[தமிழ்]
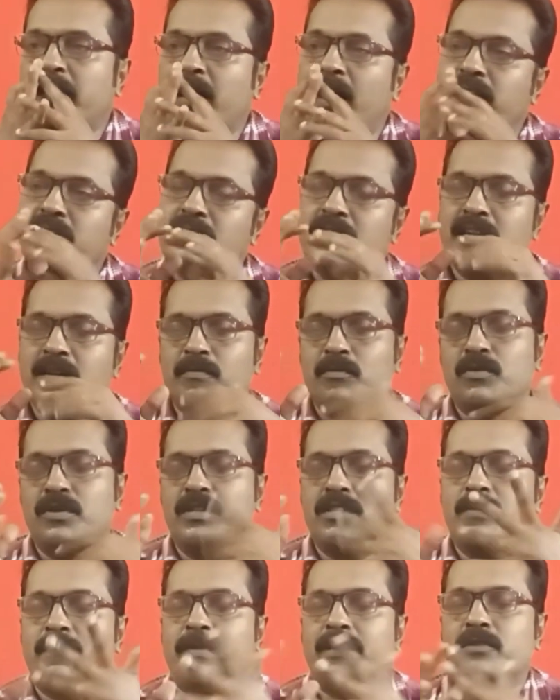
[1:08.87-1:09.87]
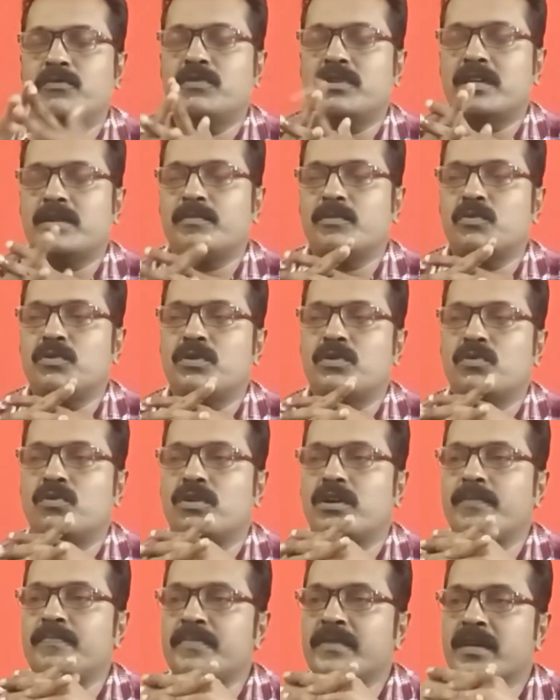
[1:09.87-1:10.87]
அதுதான் நம்மளுடைய இந்த பதிவில் நம்மளுடைய
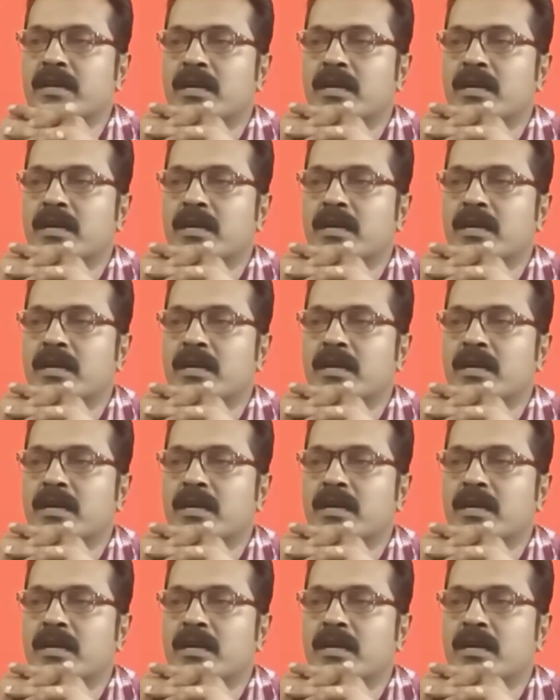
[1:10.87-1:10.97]
நோக்கம்